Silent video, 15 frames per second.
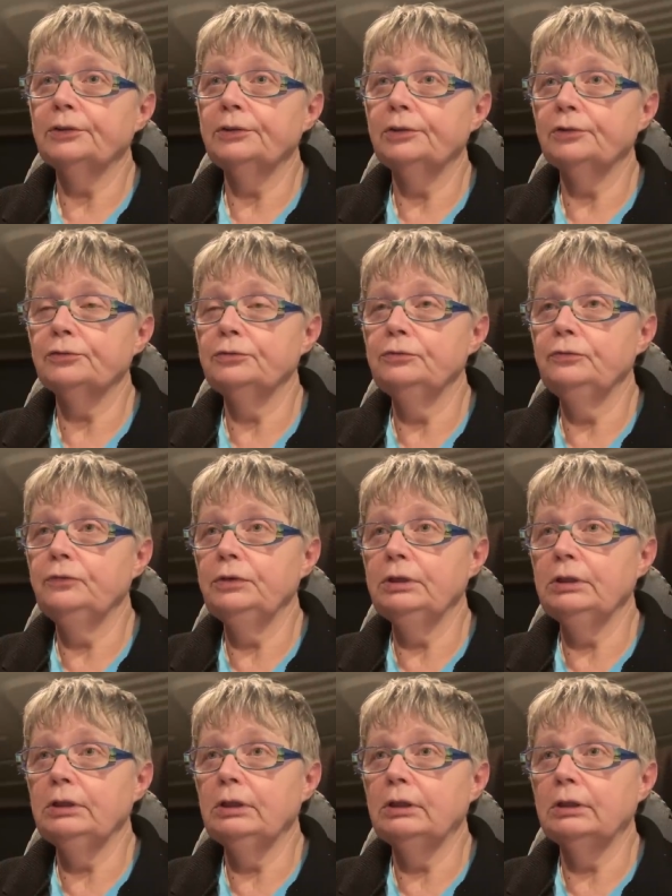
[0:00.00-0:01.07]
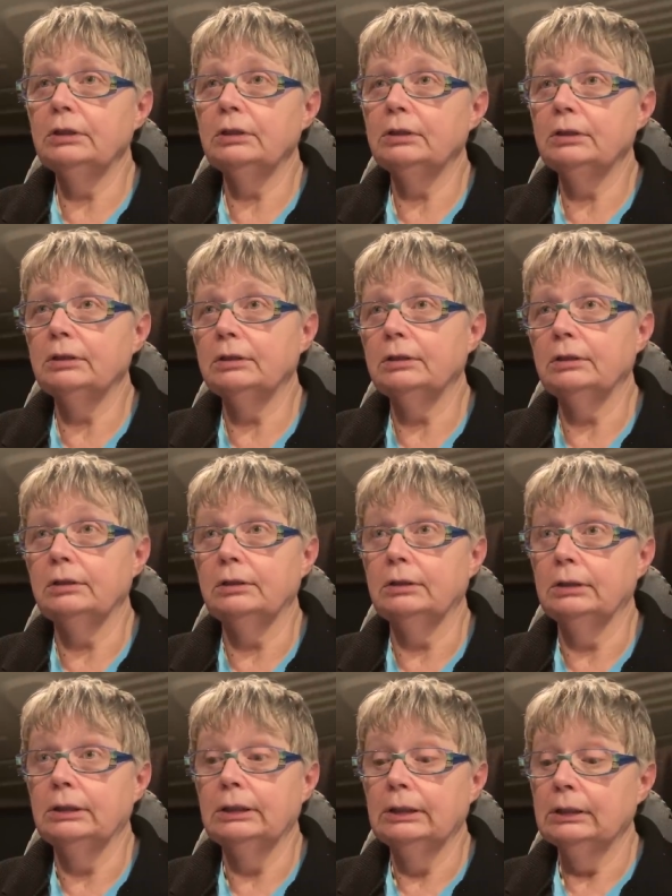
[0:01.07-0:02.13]
dans une ville et
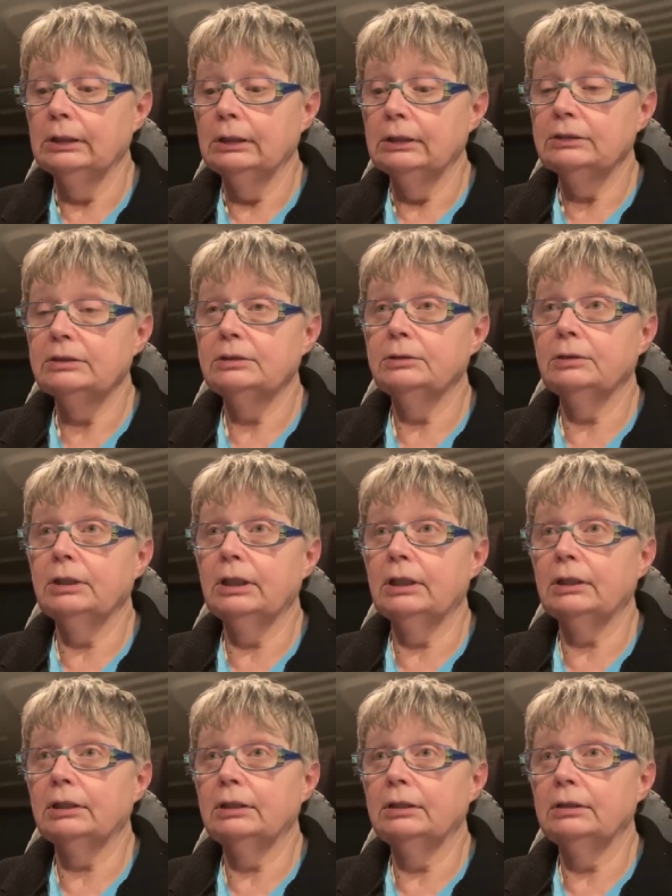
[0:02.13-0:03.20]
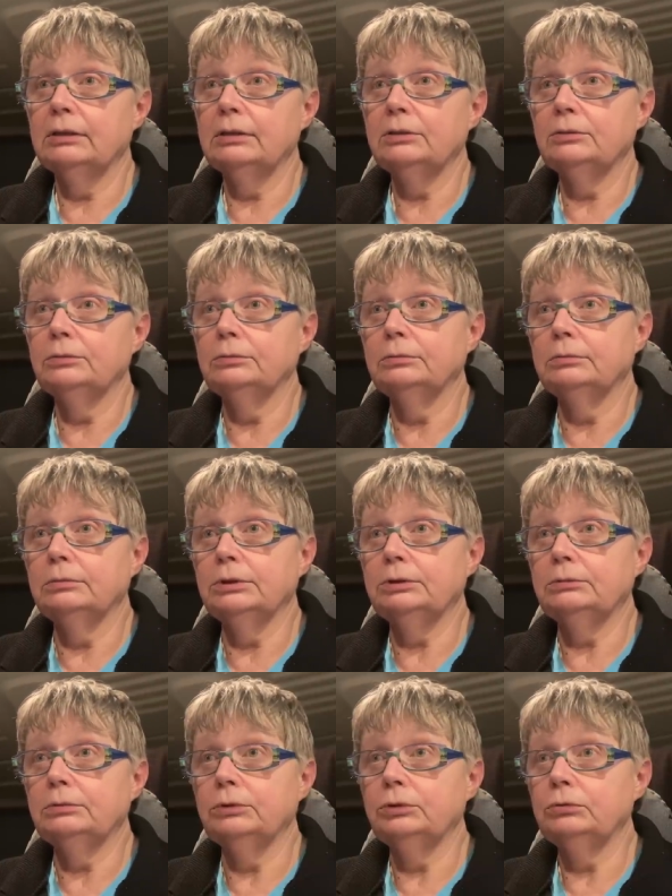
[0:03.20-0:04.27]
se garer et tout, et tout,
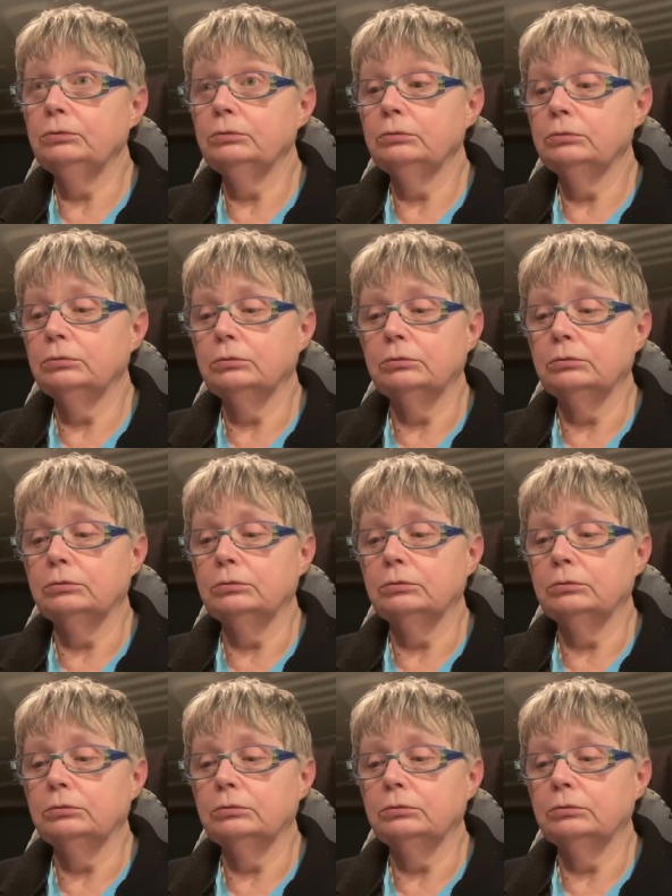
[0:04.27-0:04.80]
et tout...